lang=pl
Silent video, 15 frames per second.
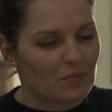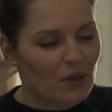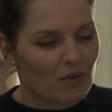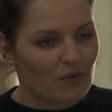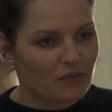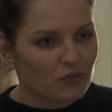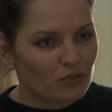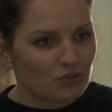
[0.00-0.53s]

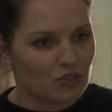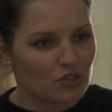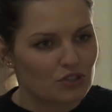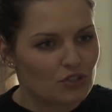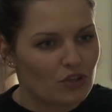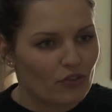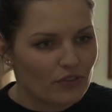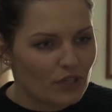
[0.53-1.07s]
miała
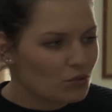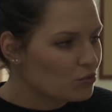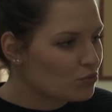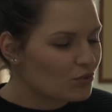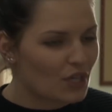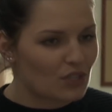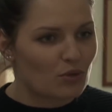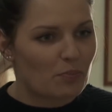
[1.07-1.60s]
wrócić z Londynu
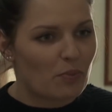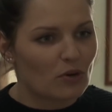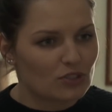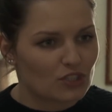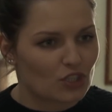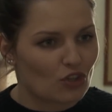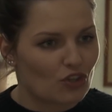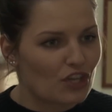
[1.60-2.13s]
tutaj do
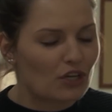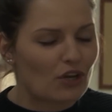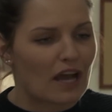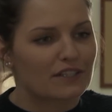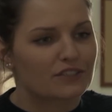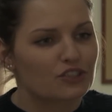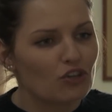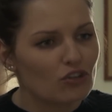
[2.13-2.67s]
Polski, do niego.
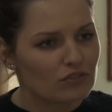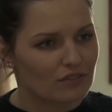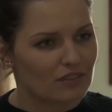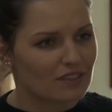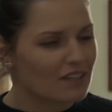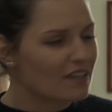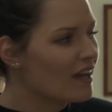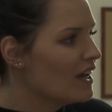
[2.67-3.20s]
A gdzie on,
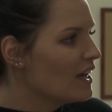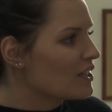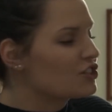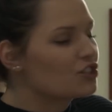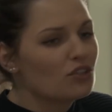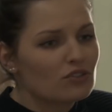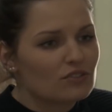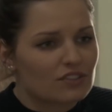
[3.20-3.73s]

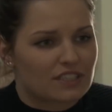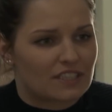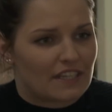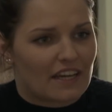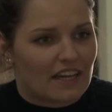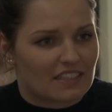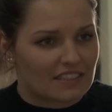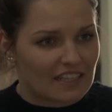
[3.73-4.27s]
gdzie on chce
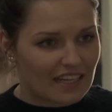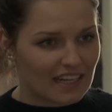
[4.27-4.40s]
jechać za